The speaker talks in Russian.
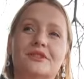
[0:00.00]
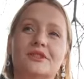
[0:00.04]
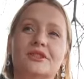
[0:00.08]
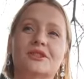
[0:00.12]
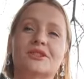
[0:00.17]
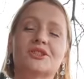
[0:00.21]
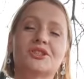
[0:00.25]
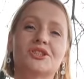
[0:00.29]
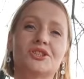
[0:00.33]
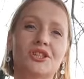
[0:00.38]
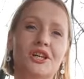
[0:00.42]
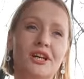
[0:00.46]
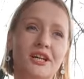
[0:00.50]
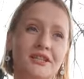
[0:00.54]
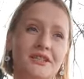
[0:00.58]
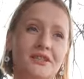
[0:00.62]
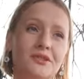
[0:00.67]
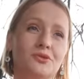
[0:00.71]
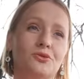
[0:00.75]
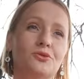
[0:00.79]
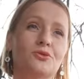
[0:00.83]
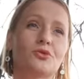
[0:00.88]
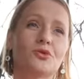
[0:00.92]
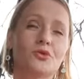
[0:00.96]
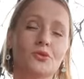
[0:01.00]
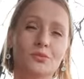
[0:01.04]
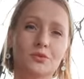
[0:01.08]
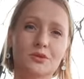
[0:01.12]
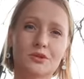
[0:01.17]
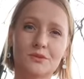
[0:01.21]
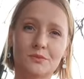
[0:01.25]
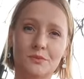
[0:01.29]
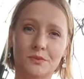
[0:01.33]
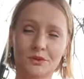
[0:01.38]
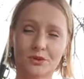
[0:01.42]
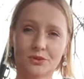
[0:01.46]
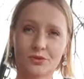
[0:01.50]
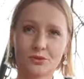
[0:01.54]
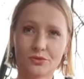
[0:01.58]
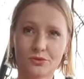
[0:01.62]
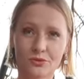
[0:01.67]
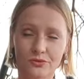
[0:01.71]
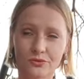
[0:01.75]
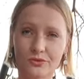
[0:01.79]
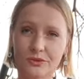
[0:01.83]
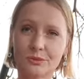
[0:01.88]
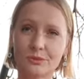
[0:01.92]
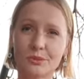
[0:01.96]
не сосчать эту область,
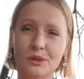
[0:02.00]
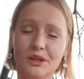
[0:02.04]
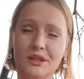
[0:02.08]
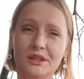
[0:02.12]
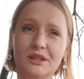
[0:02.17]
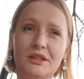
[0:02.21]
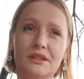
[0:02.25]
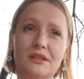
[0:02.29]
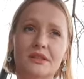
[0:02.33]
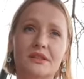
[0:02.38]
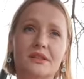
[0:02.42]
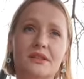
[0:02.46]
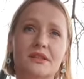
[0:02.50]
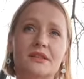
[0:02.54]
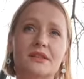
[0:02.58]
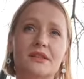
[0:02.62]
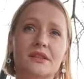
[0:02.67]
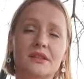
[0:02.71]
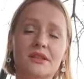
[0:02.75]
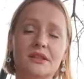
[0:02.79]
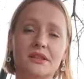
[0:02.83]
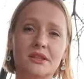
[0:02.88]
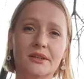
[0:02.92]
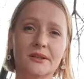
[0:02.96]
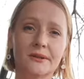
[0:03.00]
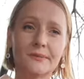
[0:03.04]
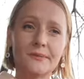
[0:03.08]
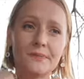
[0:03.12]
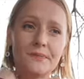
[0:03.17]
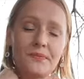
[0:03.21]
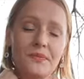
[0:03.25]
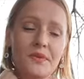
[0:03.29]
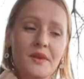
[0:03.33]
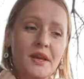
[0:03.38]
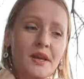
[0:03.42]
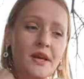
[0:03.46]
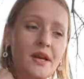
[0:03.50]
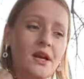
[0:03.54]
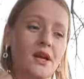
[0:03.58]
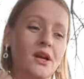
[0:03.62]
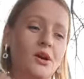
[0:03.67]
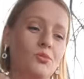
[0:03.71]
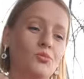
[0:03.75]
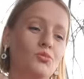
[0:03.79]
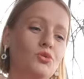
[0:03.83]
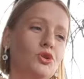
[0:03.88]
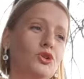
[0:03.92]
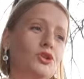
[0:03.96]
поскольку внимание – это энергия.
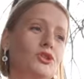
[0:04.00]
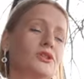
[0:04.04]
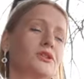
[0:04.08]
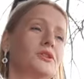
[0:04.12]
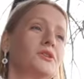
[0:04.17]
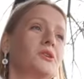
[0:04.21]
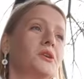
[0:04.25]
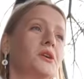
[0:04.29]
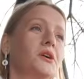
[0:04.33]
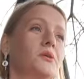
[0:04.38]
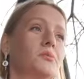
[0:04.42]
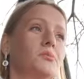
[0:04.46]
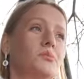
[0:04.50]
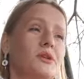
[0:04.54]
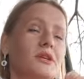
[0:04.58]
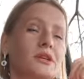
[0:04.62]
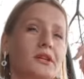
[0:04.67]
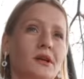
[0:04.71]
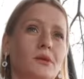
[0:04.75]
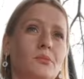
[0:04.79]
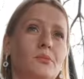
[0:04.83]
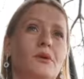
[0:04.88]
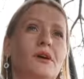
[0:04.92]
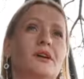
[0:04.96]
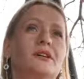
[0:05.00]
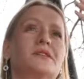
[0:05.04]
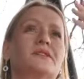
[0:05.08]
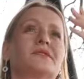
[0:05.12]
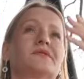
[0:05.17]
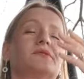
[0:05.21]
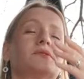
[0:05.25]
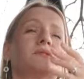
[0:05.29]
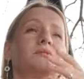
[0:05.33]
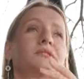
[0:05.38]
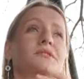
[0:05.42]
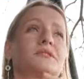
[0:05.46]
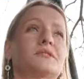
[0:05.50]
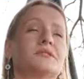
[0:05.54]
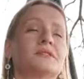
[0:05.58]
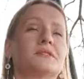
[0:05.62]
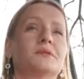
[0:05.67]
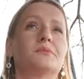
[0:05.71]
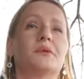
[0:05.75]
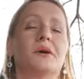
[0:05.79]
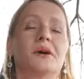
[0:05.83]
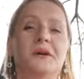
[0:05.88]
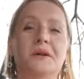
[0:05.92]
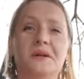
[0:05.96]
Можно прорабатывать
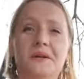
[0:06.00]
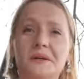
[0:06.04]
себя